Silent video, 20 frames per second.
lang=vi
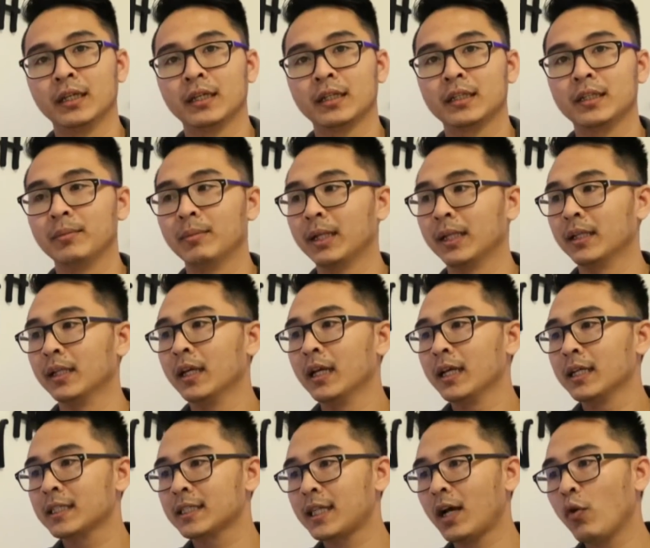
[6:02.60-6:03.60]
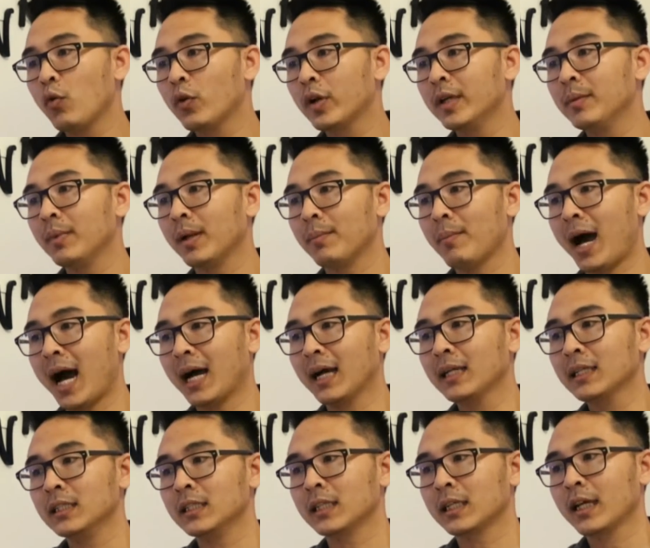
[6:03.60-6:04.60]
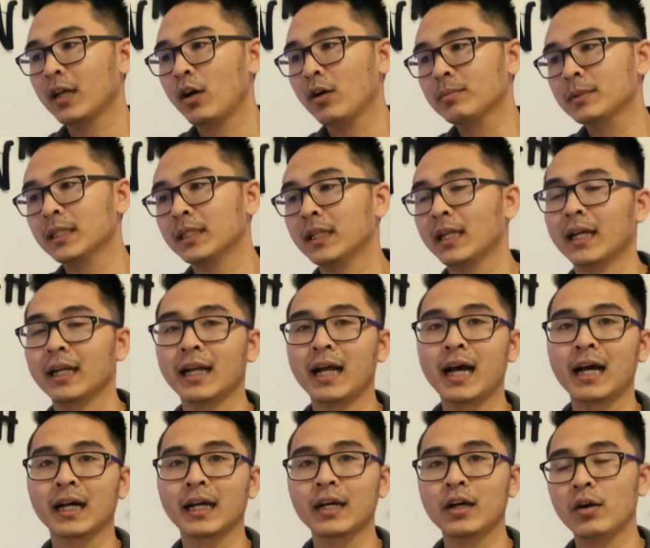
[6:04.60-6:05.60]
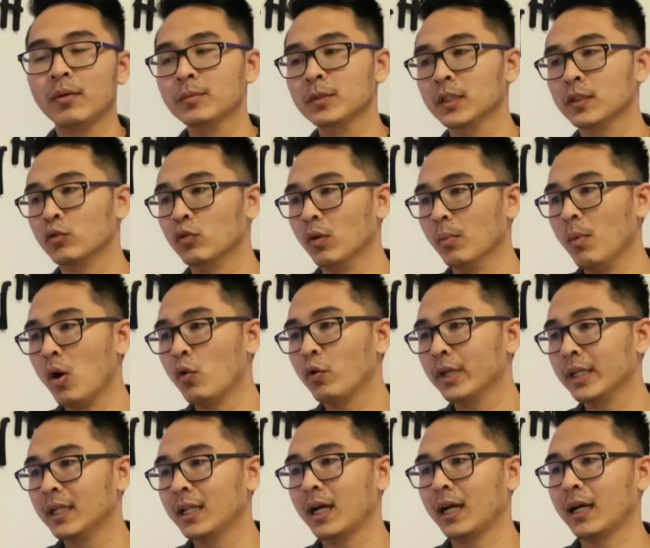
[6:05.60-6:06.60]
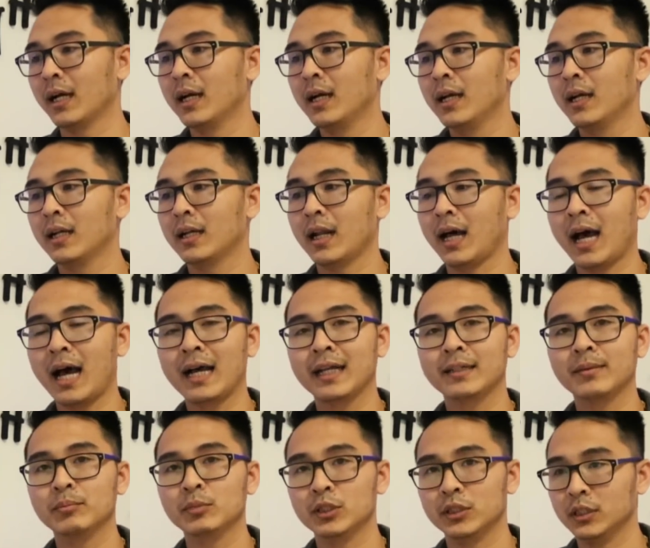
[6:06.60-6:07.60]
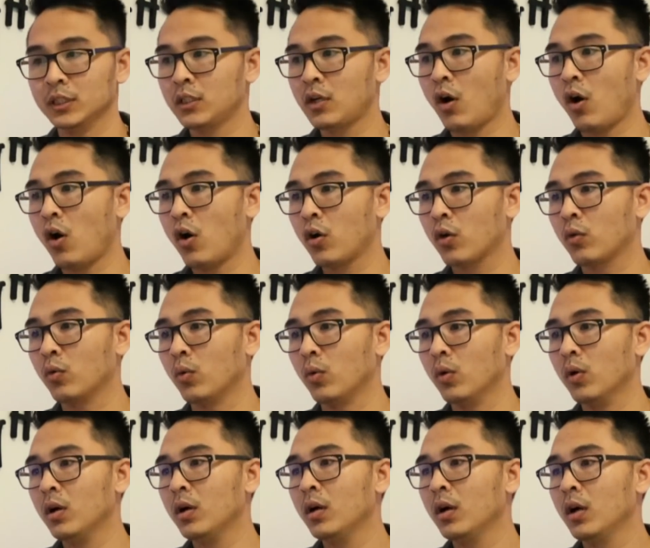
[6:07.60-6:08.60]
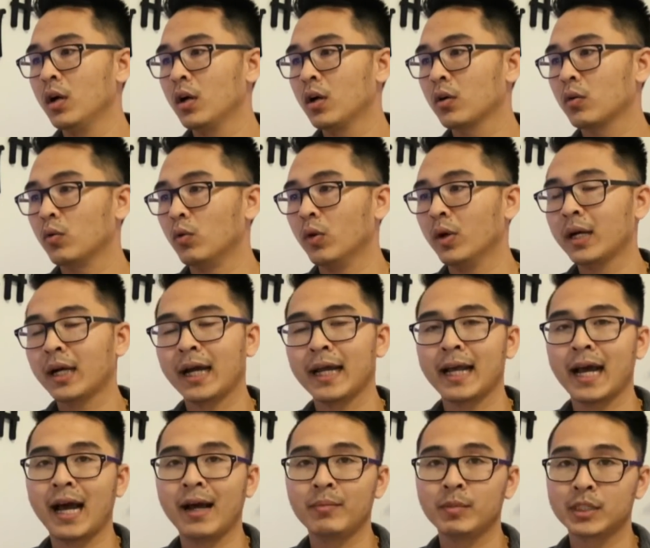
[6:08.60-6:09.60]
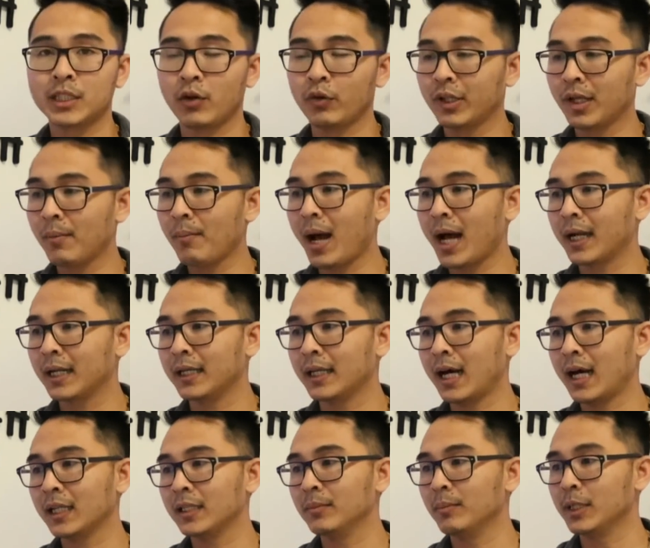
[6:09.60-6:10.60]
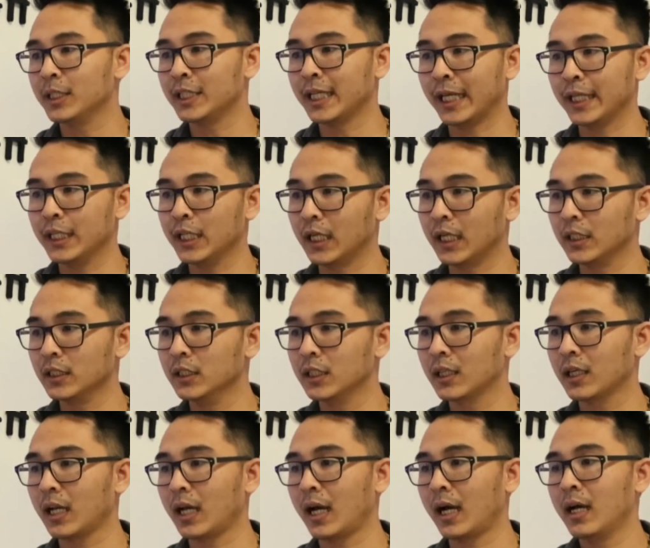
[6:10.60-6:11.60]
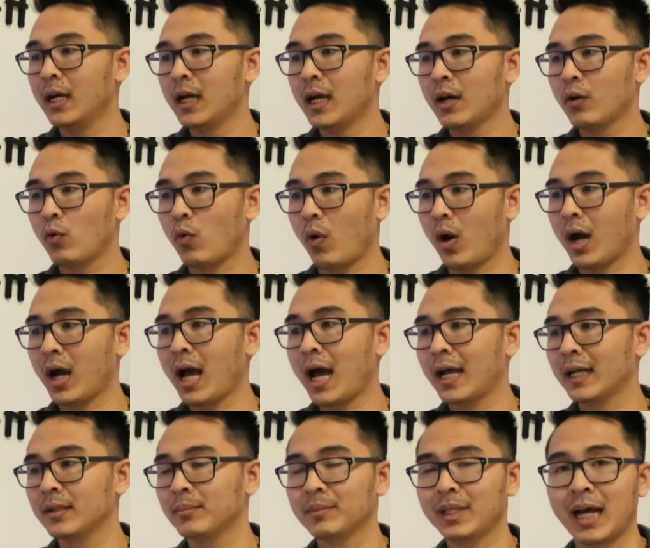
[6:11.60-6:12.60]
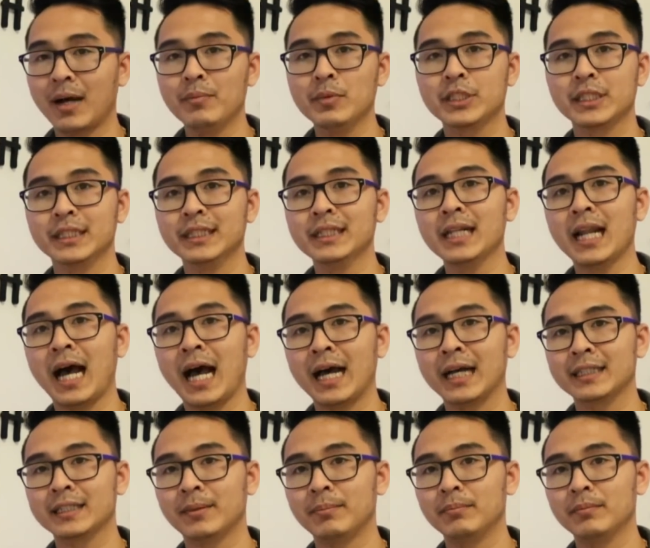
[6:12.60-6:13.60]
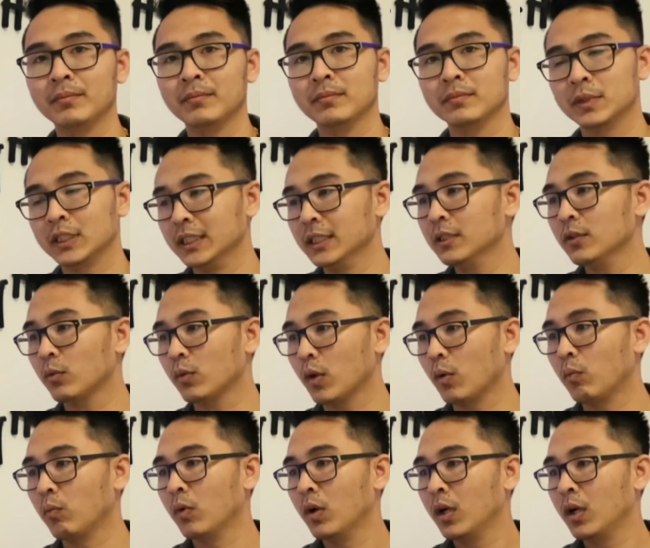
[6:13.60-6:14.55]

Thì mình sau khi mình bán được cái option này ra, cái option của Boeing là là hai trăm rưỡi call của của ngày hai mươi sáu tháng ba này ra, thì mình sẽ nhận được là khoảng hai trăm tám mươi chín hai trăm chín mươi đồng.